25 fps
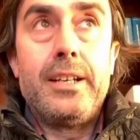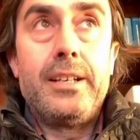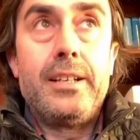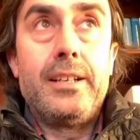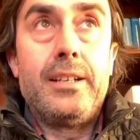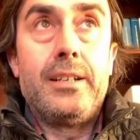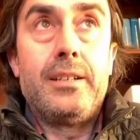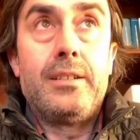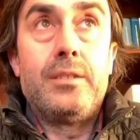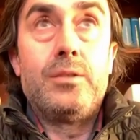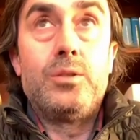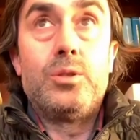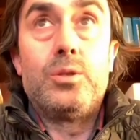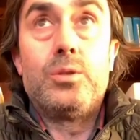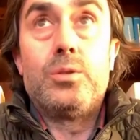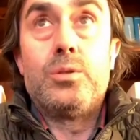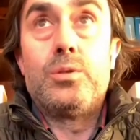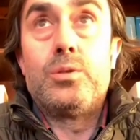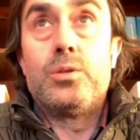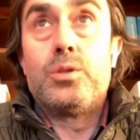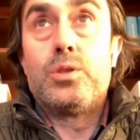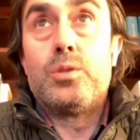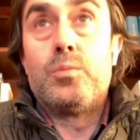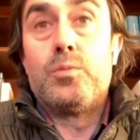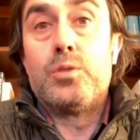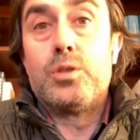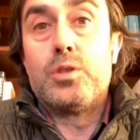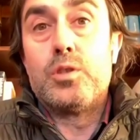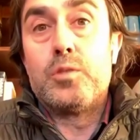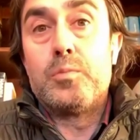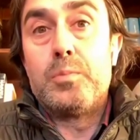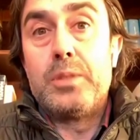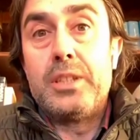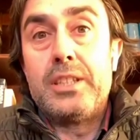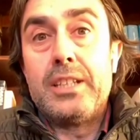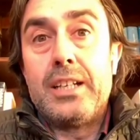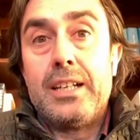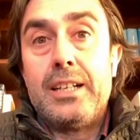No somos
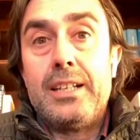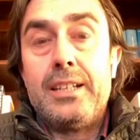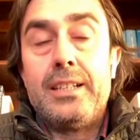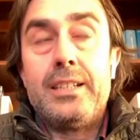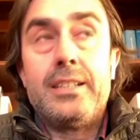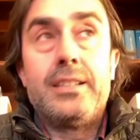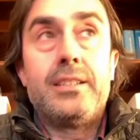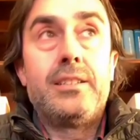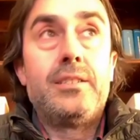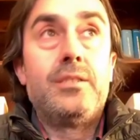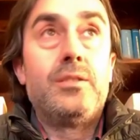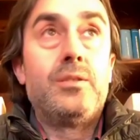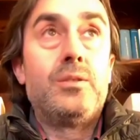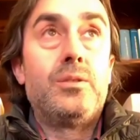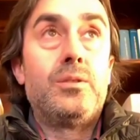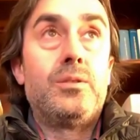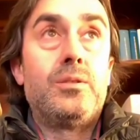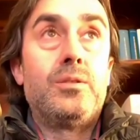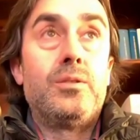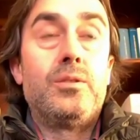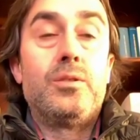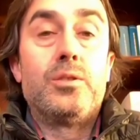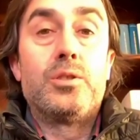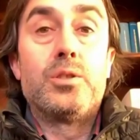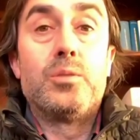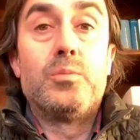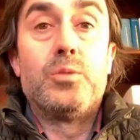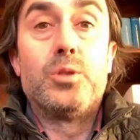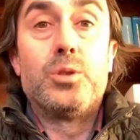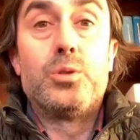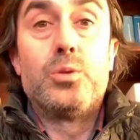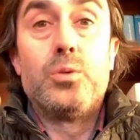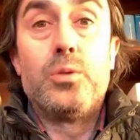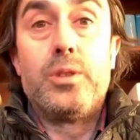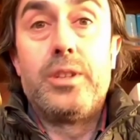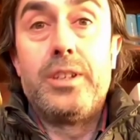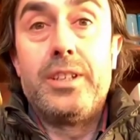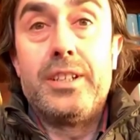hospitales, no, somos
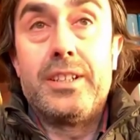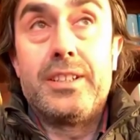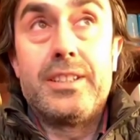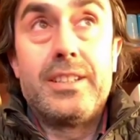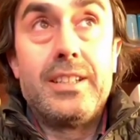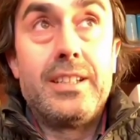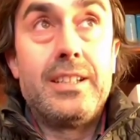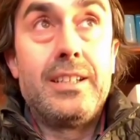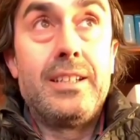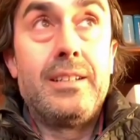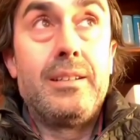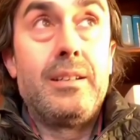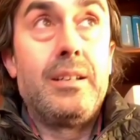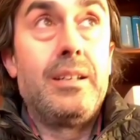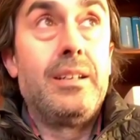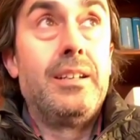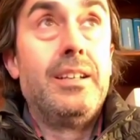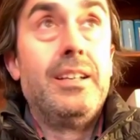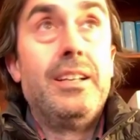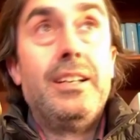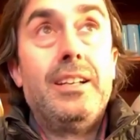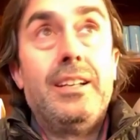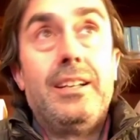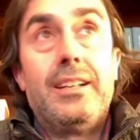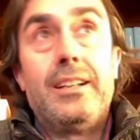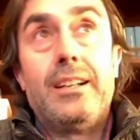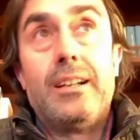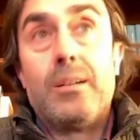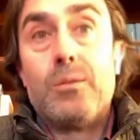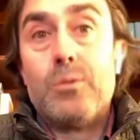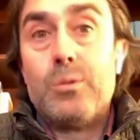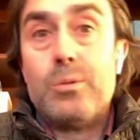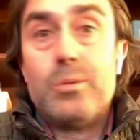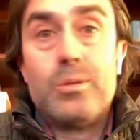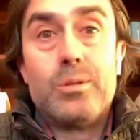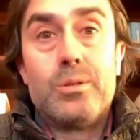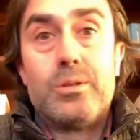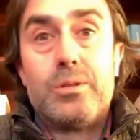UCIs, que en
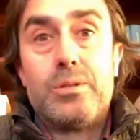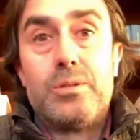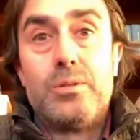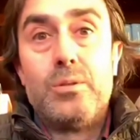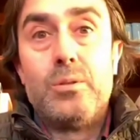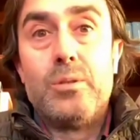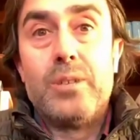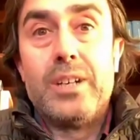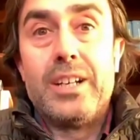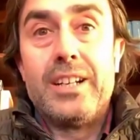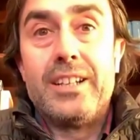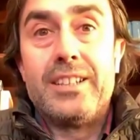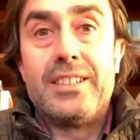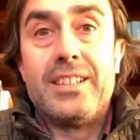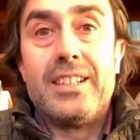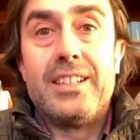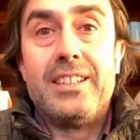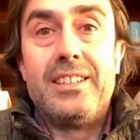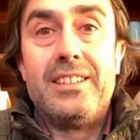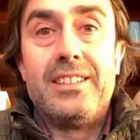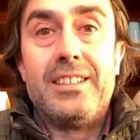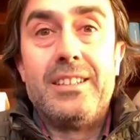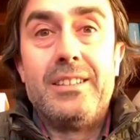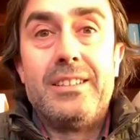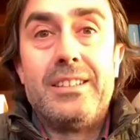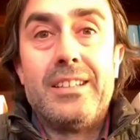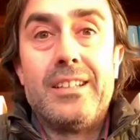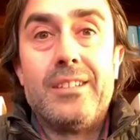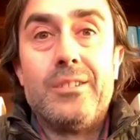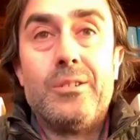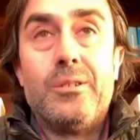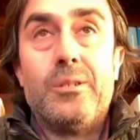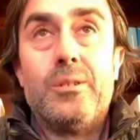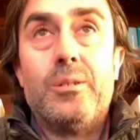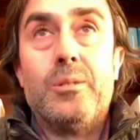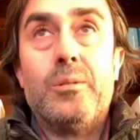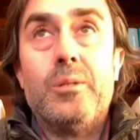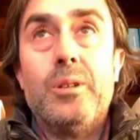algunos lugares han intentado
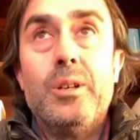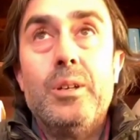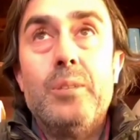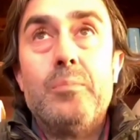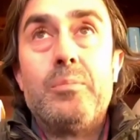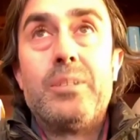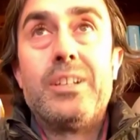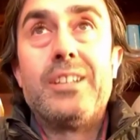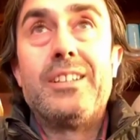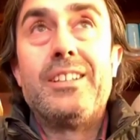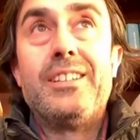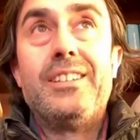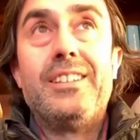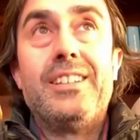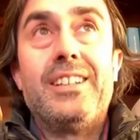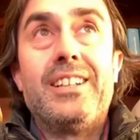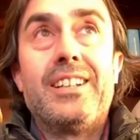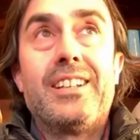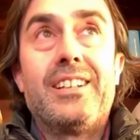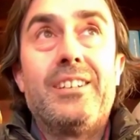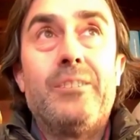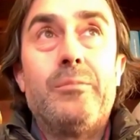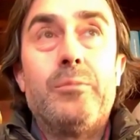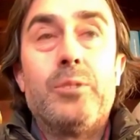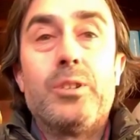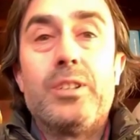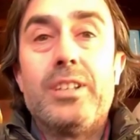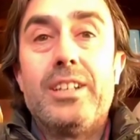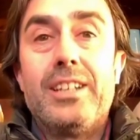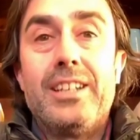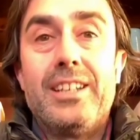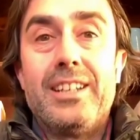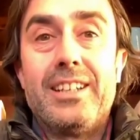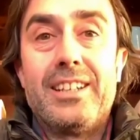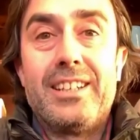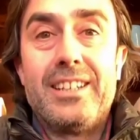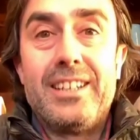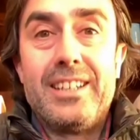pretender como
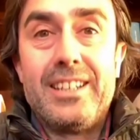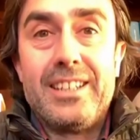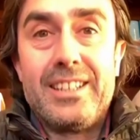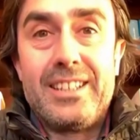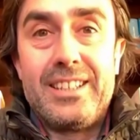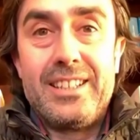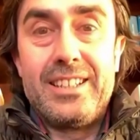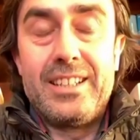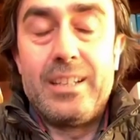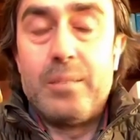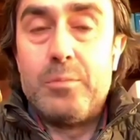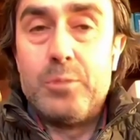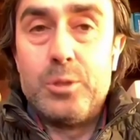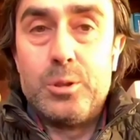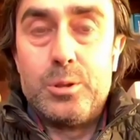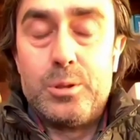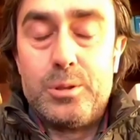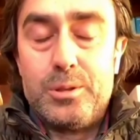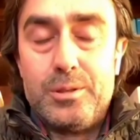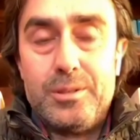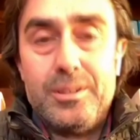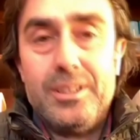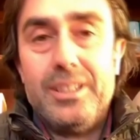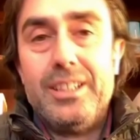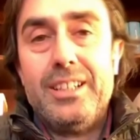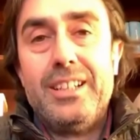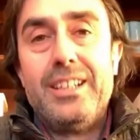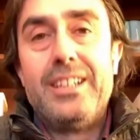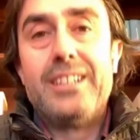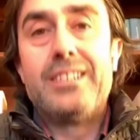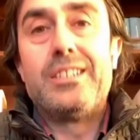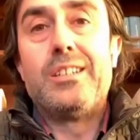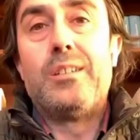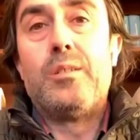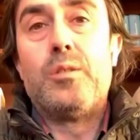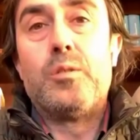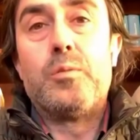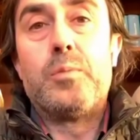que, éramos estábamos
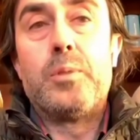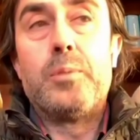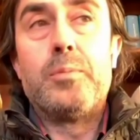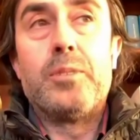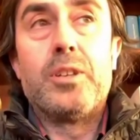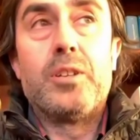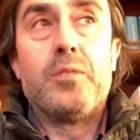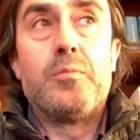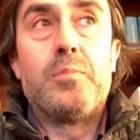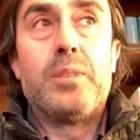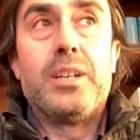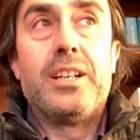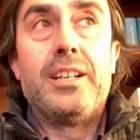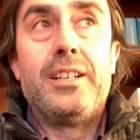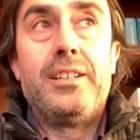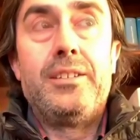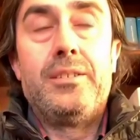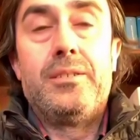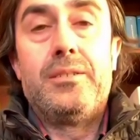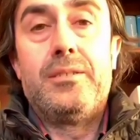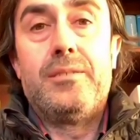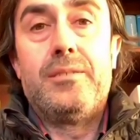preparados para ello. ¿no?